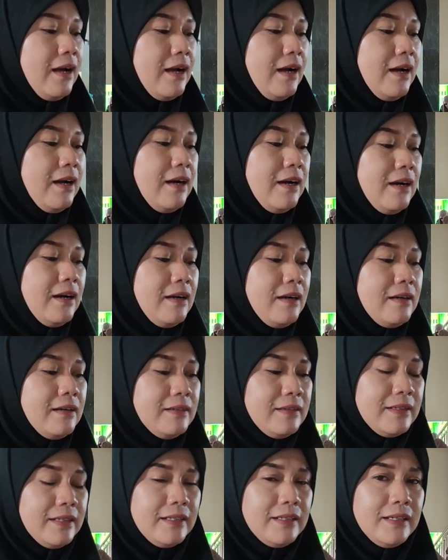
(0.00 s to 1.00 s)
Uh,
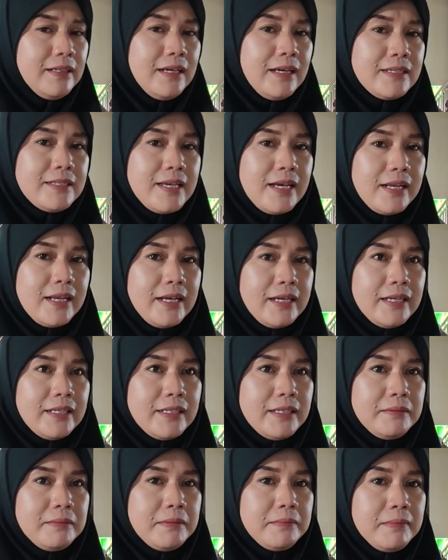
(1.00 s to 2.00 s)
ini acara
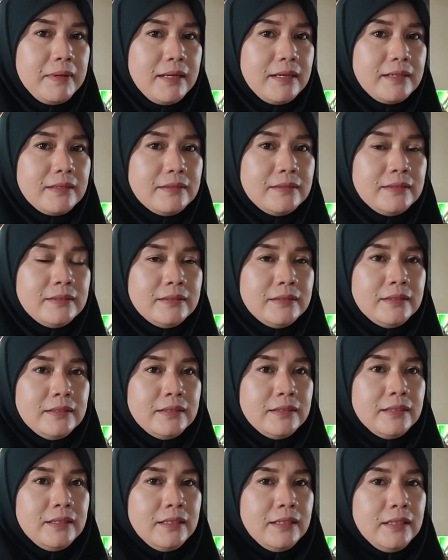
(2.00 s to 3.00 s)
ini memang
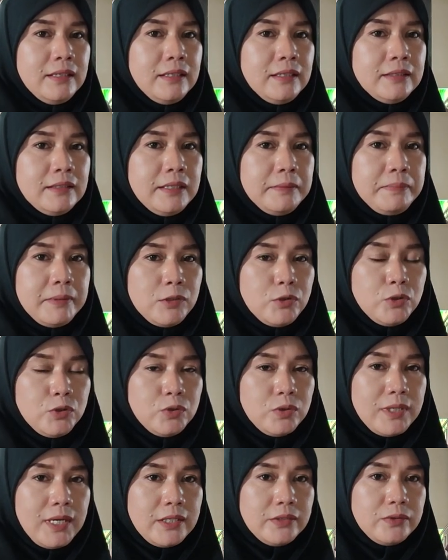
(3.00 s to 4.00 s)

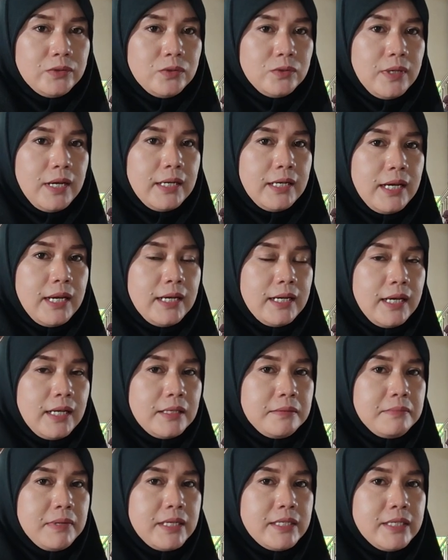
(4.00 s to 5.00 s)
diperuntukkan untuk anak-anak
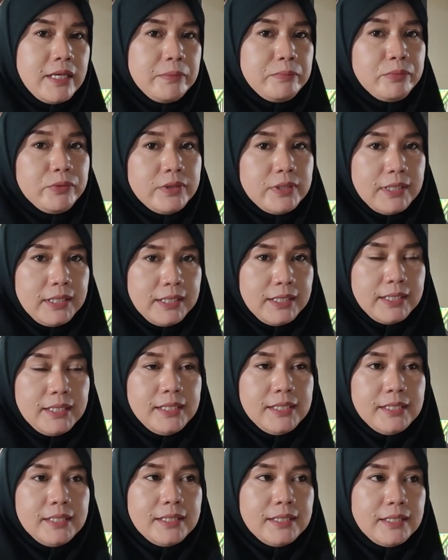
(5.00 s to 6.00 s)
remaja putri
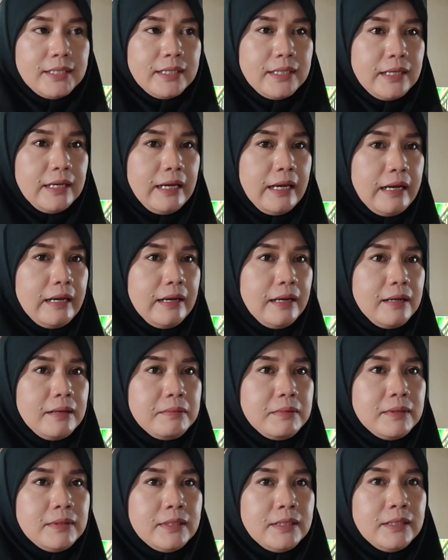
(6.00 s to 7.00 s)

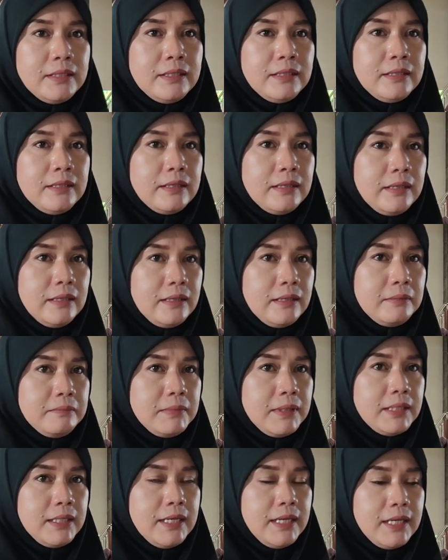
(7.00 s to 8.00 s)
karena uh,
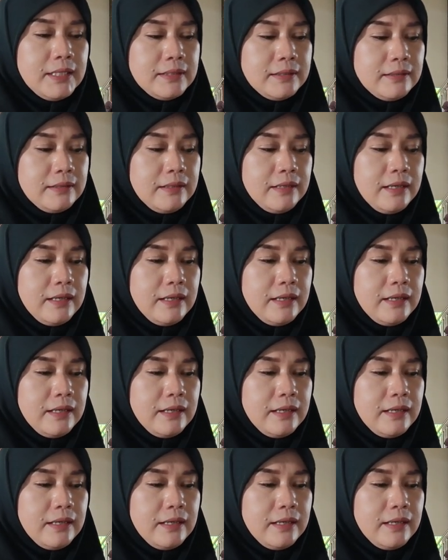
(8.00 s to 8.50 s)
melihat